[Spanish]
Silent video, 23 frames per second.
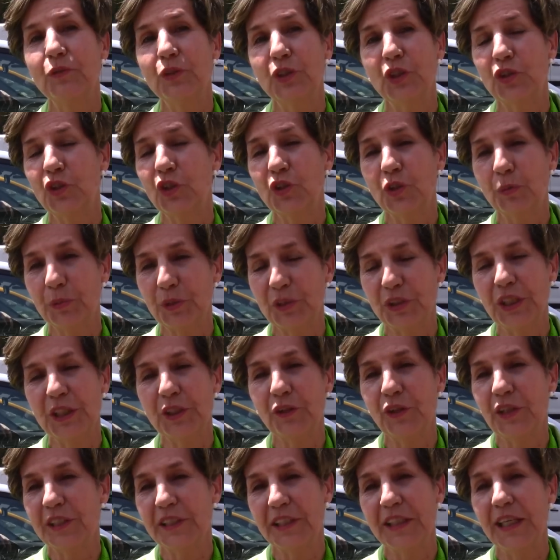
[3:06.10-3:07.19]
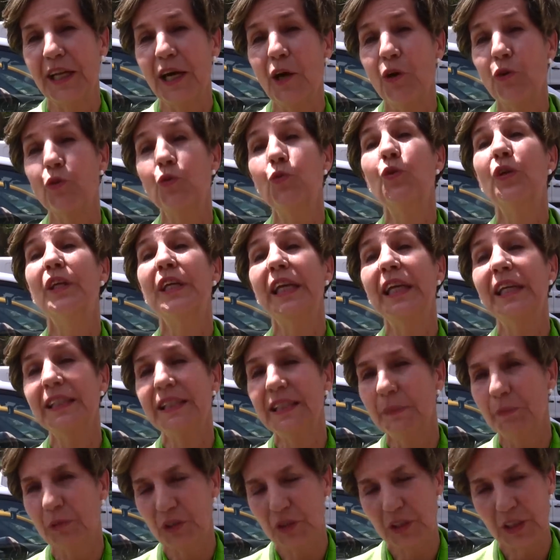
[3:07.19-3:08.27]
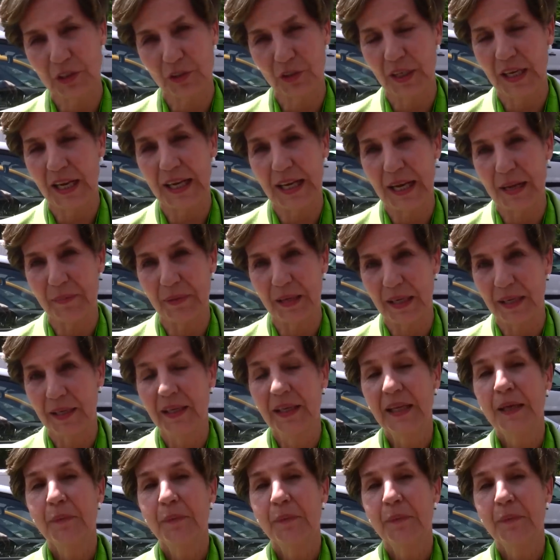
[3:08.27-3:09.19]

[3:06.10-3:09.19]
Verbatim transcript: un 18% en el Senado y un 15% en la Cámara.